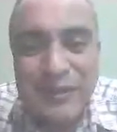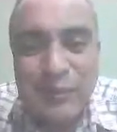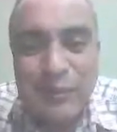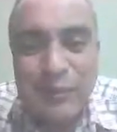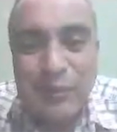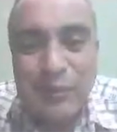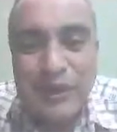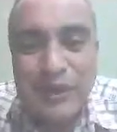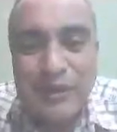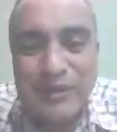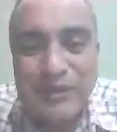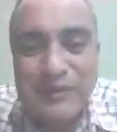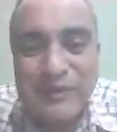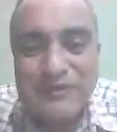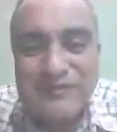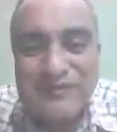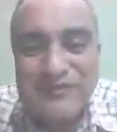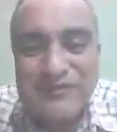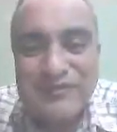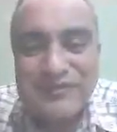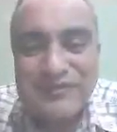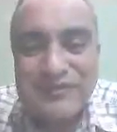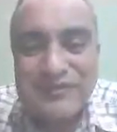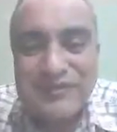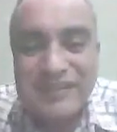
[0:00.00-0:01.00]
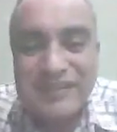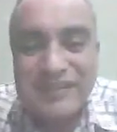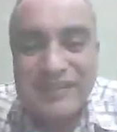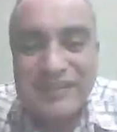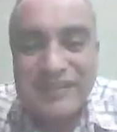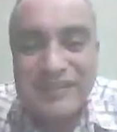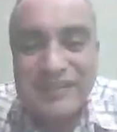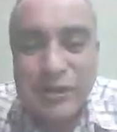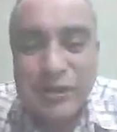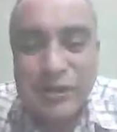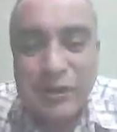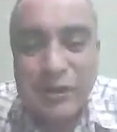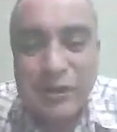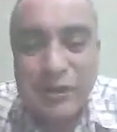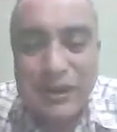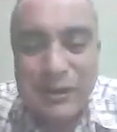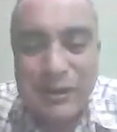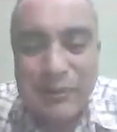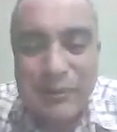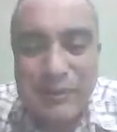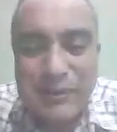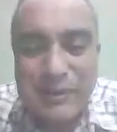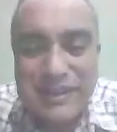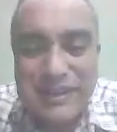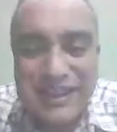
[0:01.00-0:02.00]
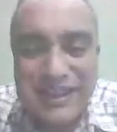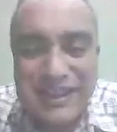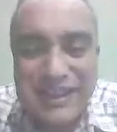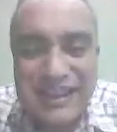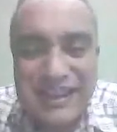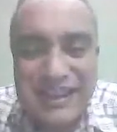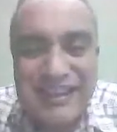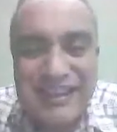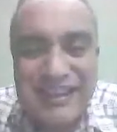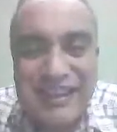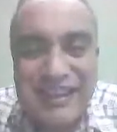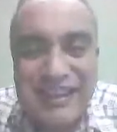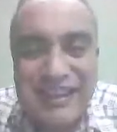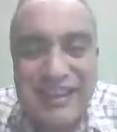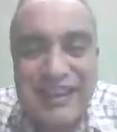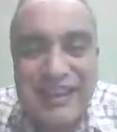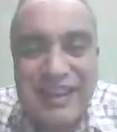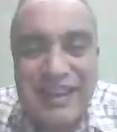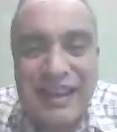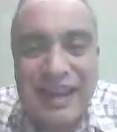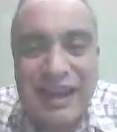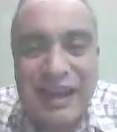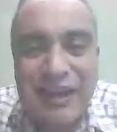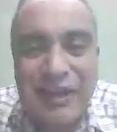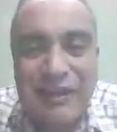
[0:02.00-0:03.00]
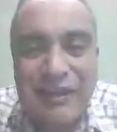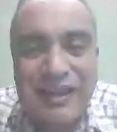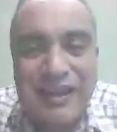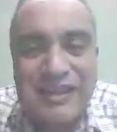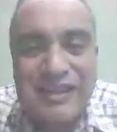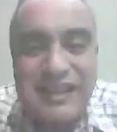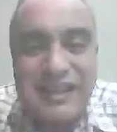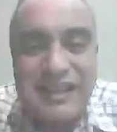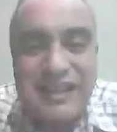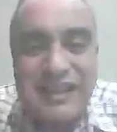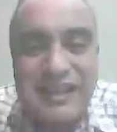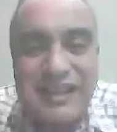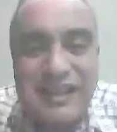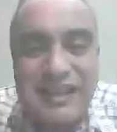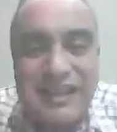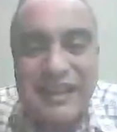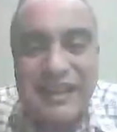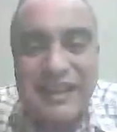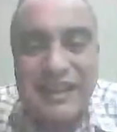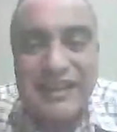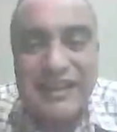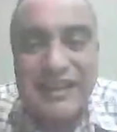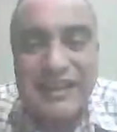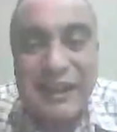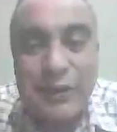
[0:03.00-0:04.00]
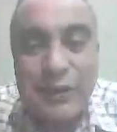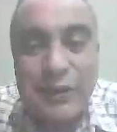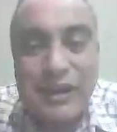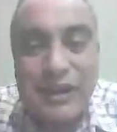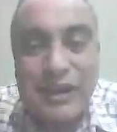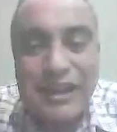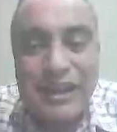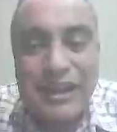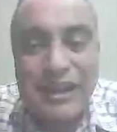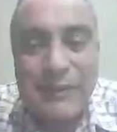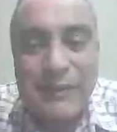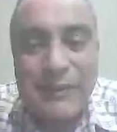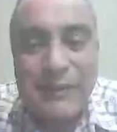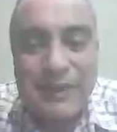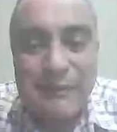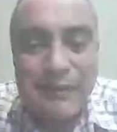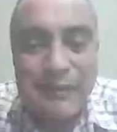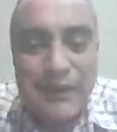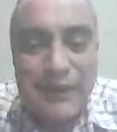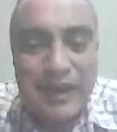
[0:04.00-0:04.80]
Bueno, esto lo hablaremos más adelante. Ahora sí, entrando al tema.